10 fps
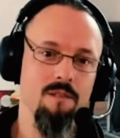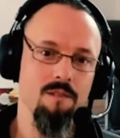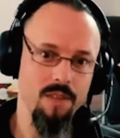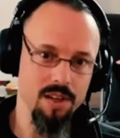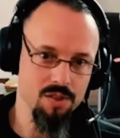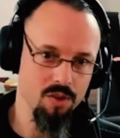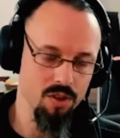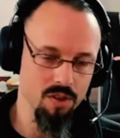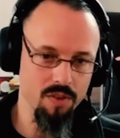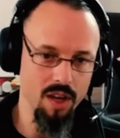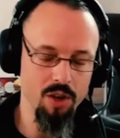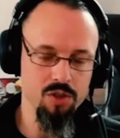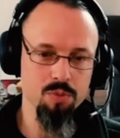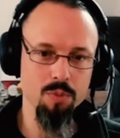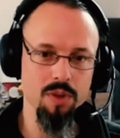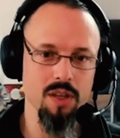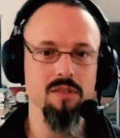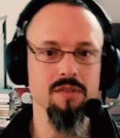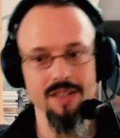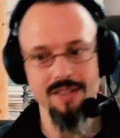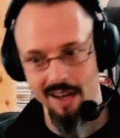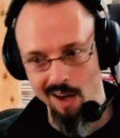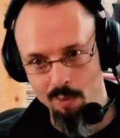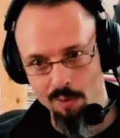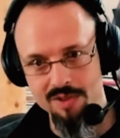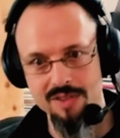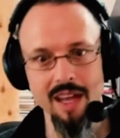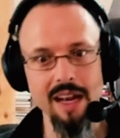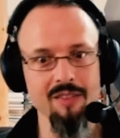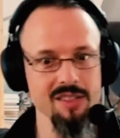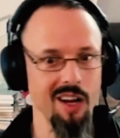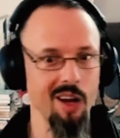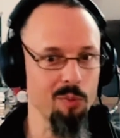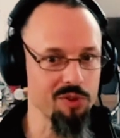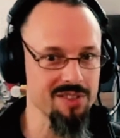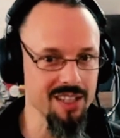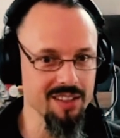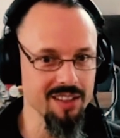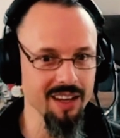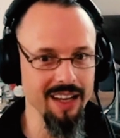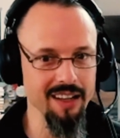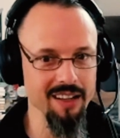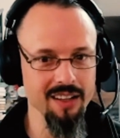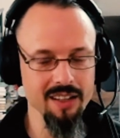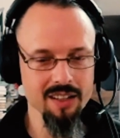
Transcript: Was können wir ausprobieren? Was erlauben uns die Regeln? Was erlauben uns nicht die Regeln?